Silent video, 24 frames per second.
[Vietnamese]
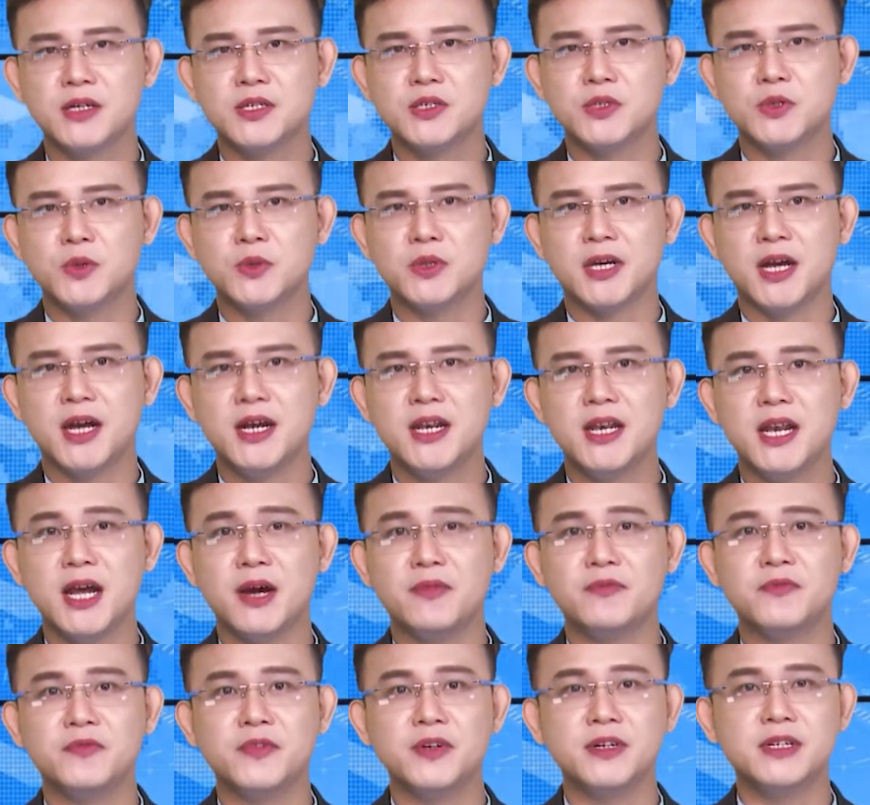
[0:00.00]
xu thế
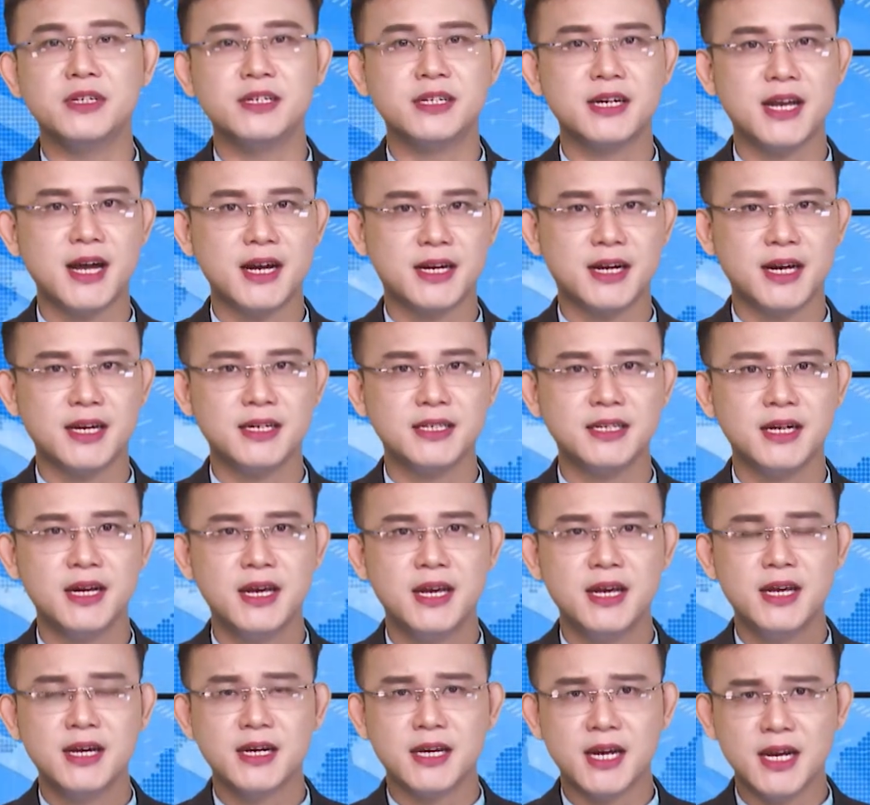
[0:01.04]
làm vườn đa canh
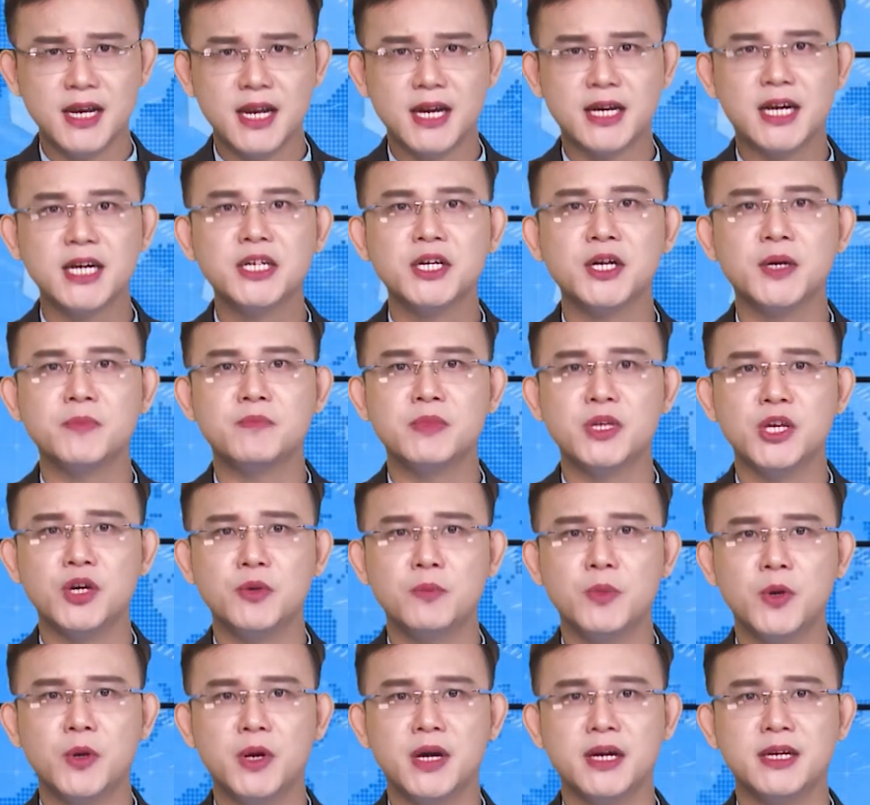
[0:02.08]
nghĩa là kết hợp nhiều
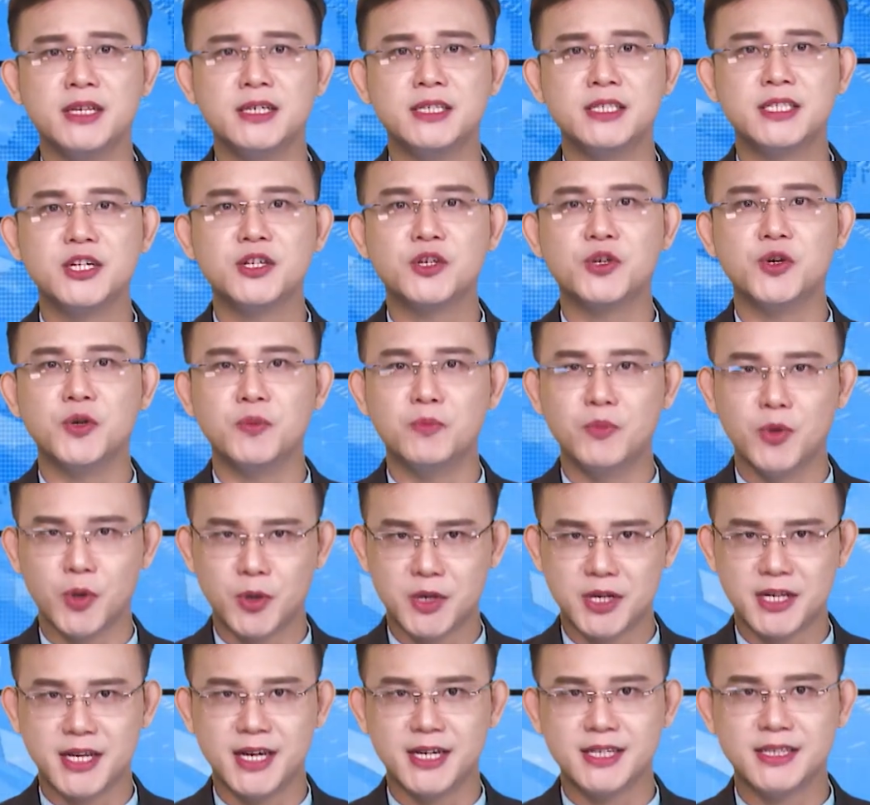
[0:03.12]
mô hình trên cùng
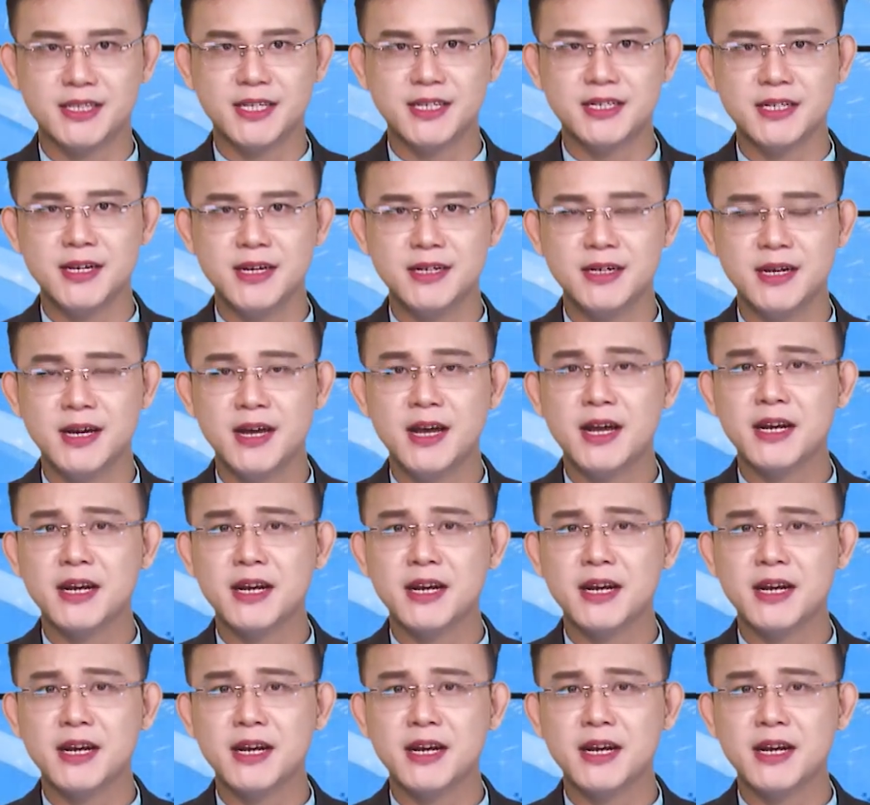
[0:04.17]
một diện tích đất